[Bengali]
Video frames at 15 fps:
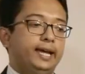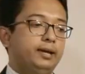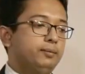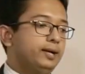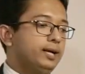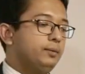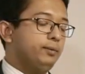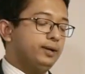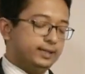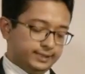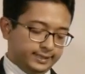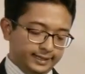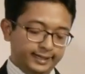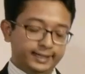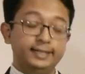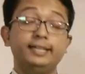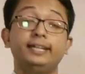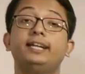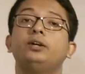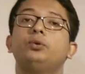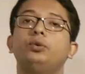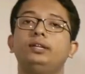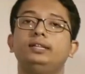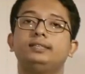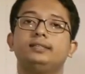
এবার আমরা আসি ইনডিরেক্ট কুলিং